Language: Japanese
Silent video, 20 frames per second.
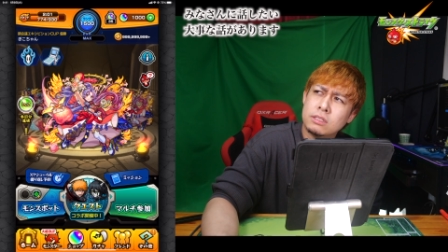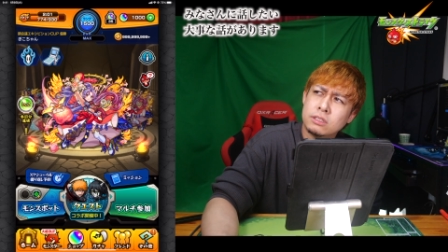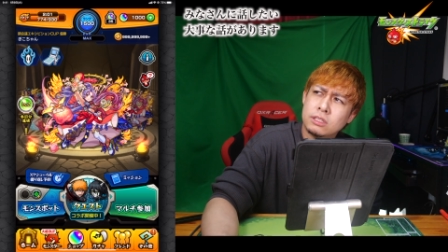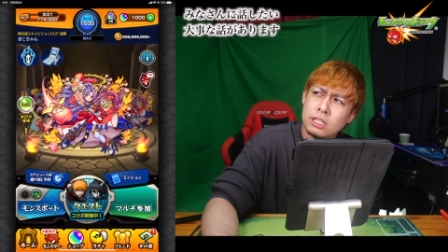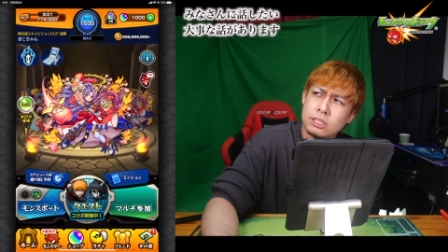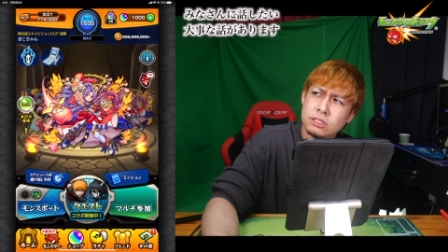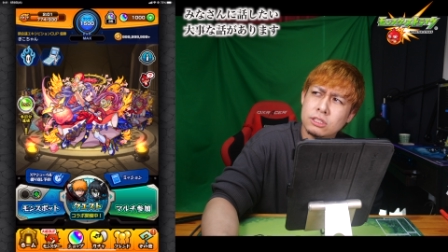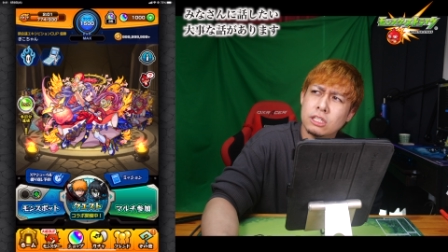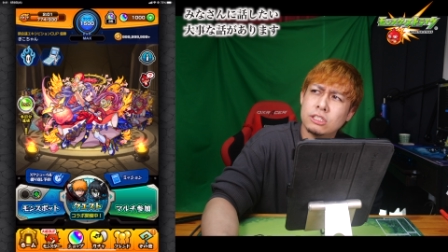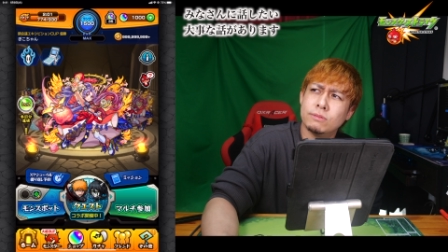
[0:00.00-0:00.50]

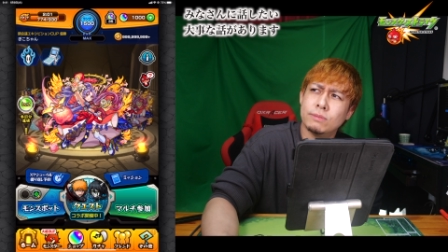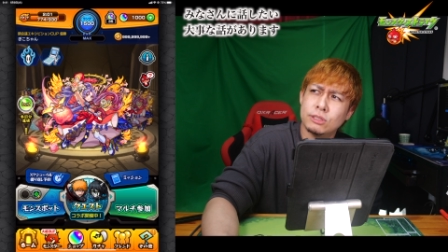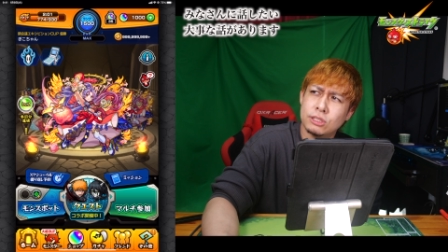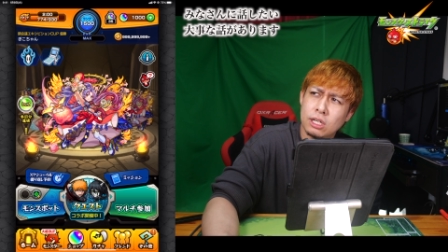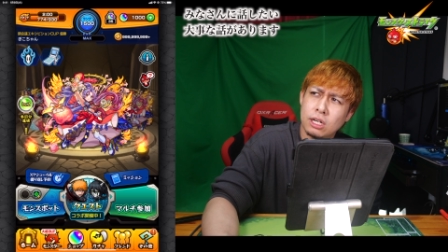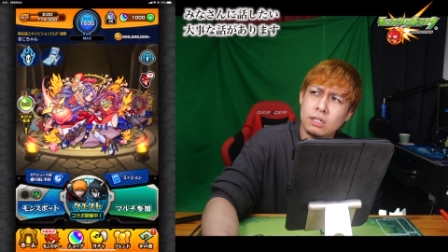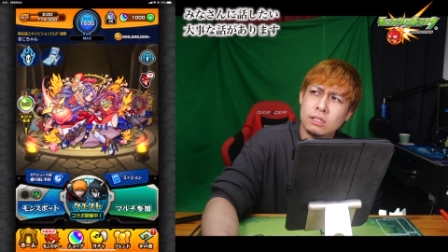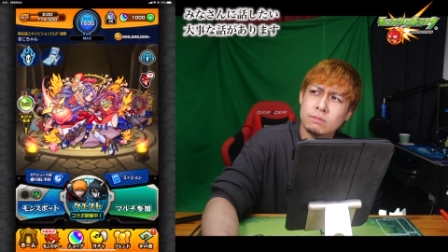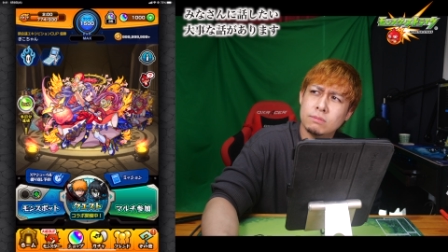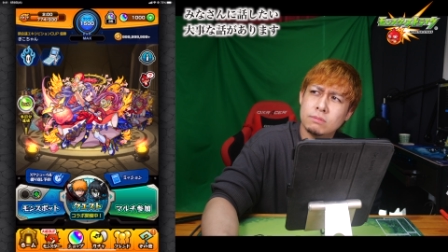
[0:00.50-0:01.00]
決断しまし
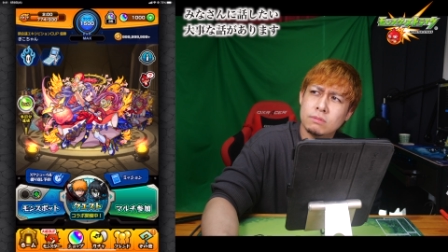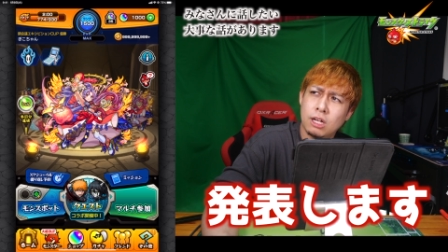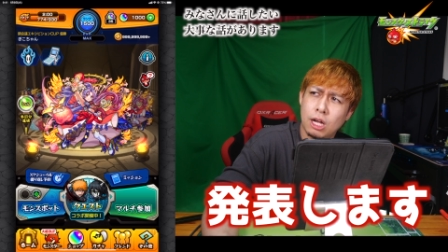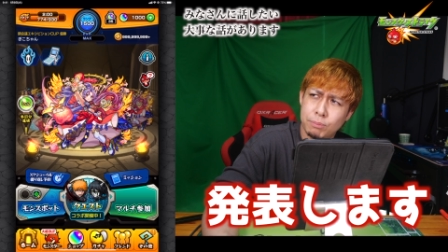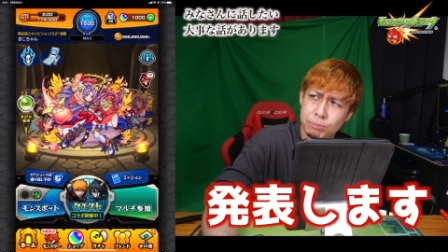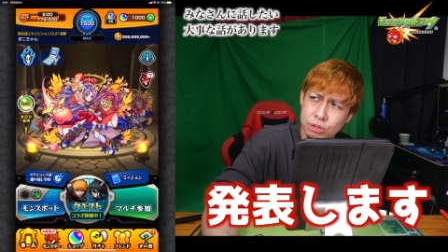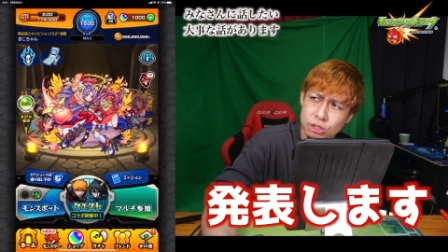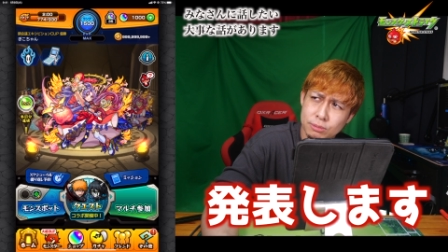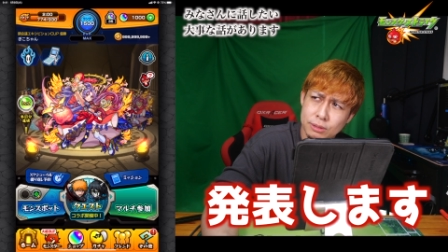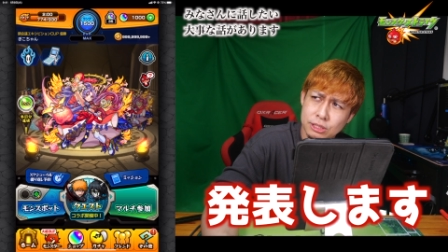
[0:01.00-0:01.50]
た発
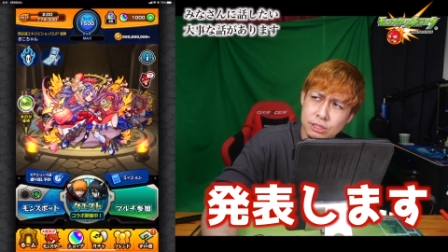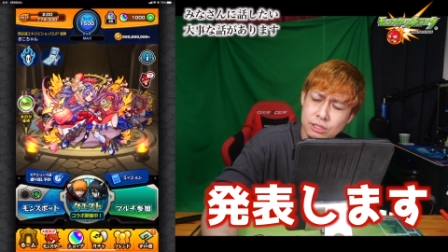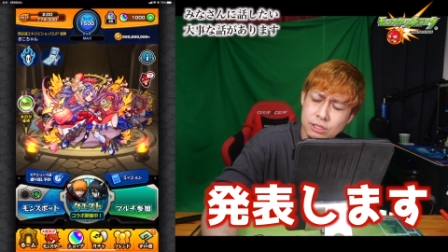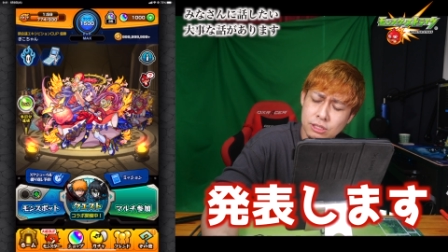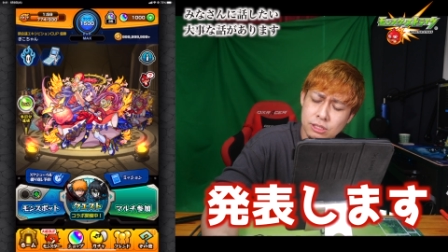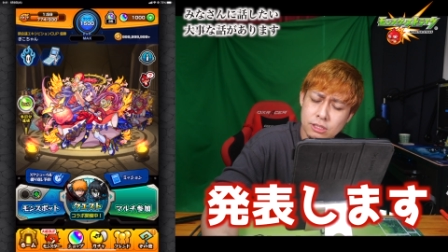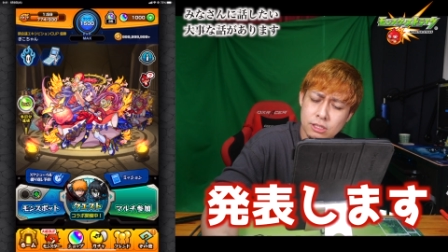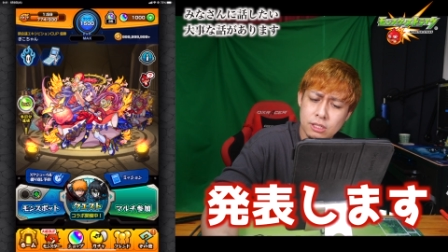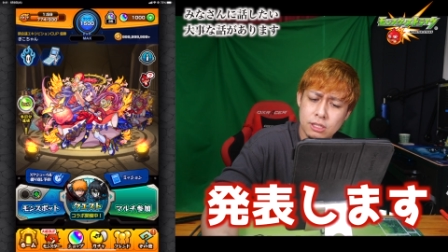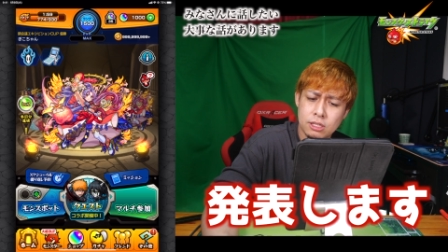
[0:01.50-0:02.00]
表しま
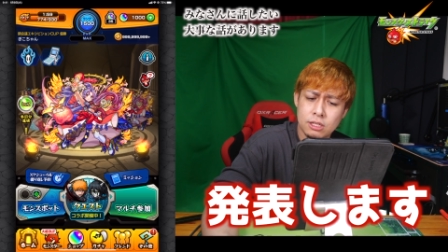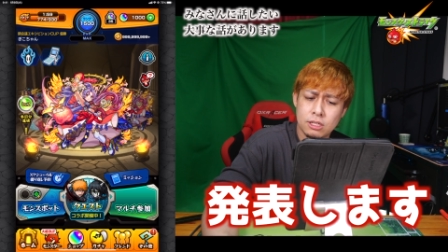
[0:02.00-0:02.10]
す